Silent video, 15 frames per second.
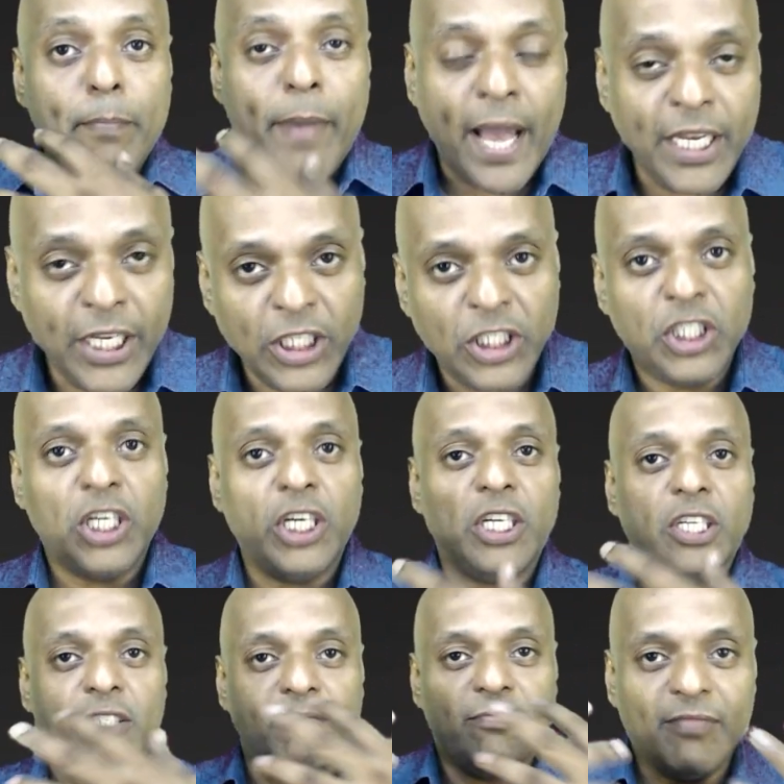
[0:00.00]
மேனேஜர்
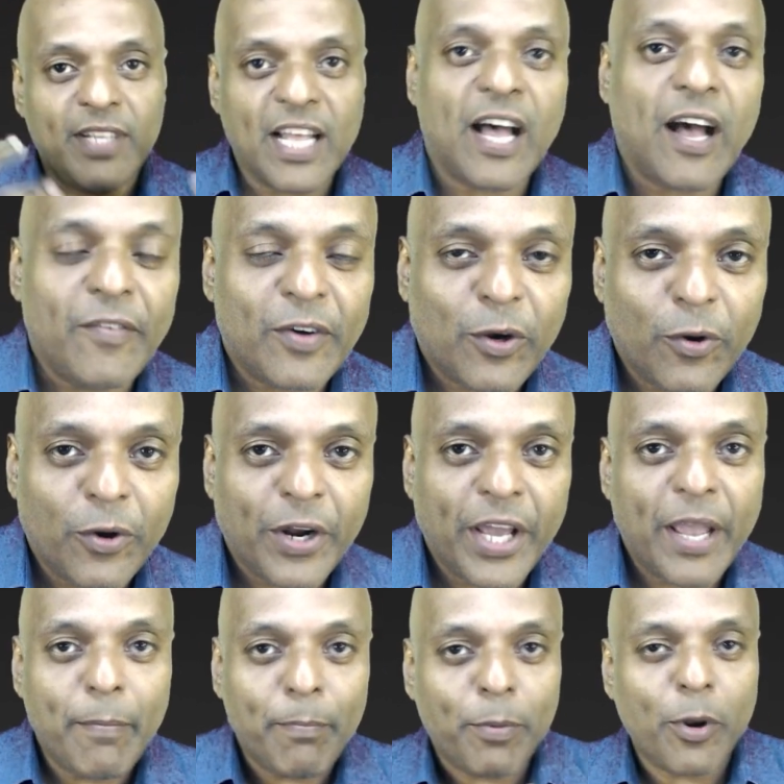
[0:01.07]
அவர்களோட
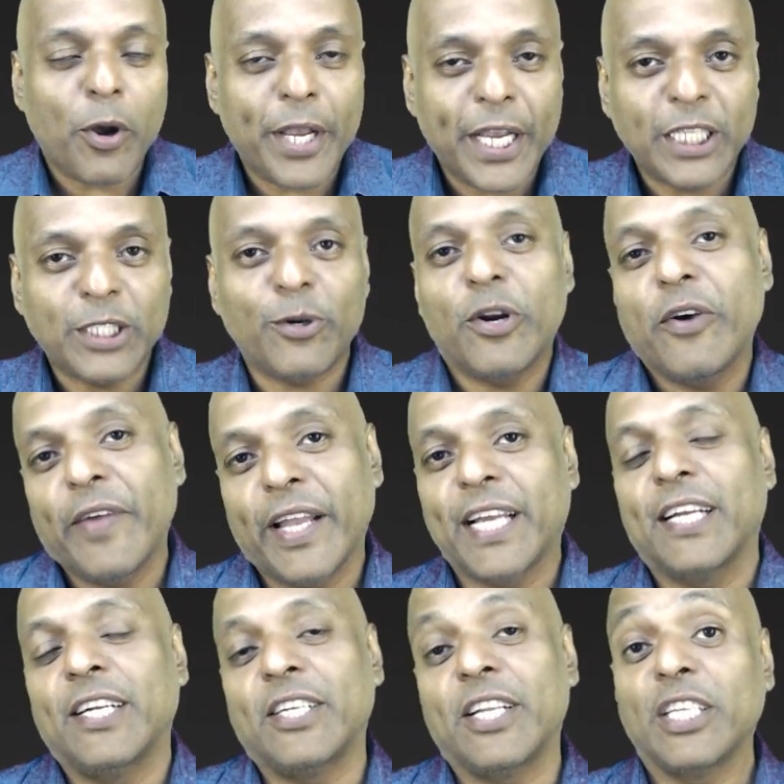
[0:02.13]
எம்ப்ளாயீஸோடு
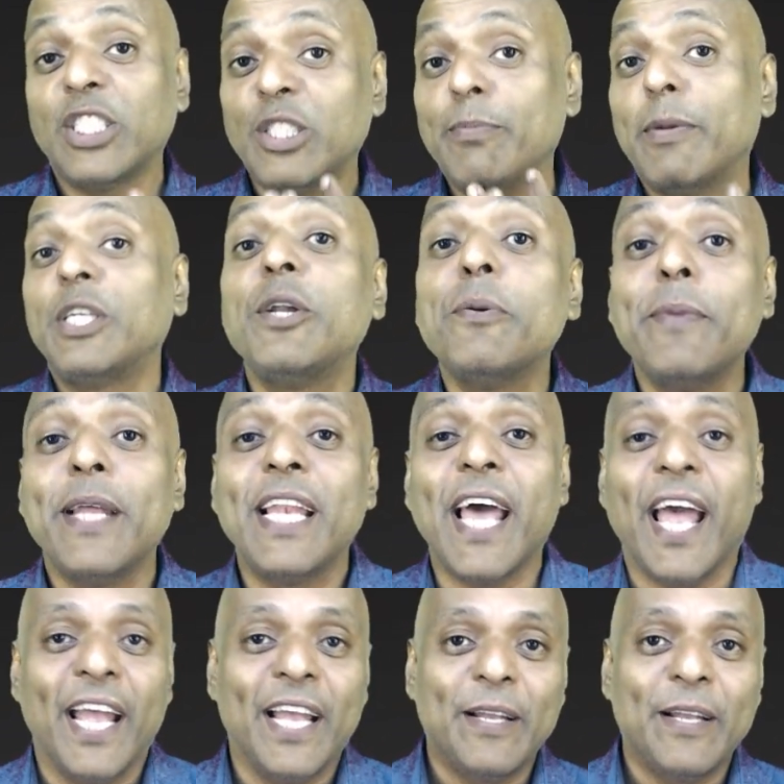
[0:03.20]
வைக்கிற ட்ரஸ்ட் மட்டும் இல்லை